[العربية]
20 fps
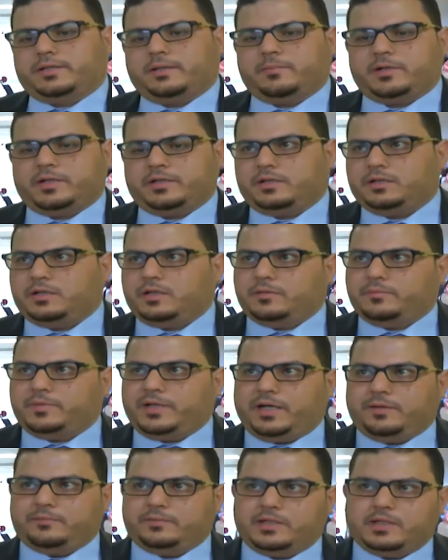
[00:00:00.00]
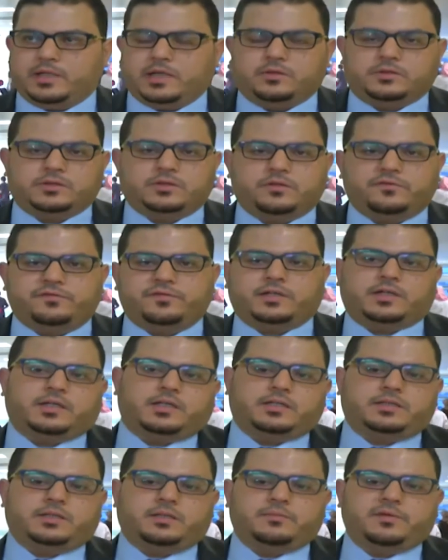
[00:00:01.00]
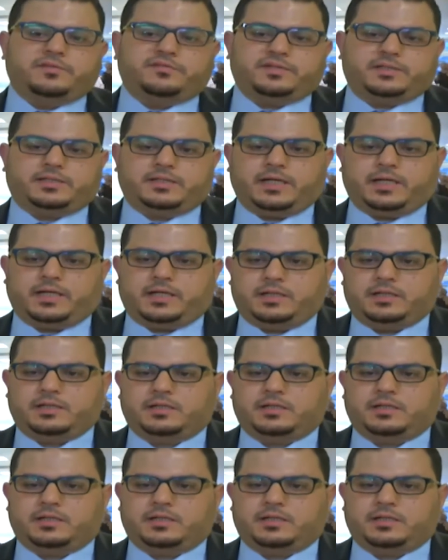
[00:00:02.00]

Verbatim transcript: طبعا آه، بحمد الله وتوفيقه تم افتتاح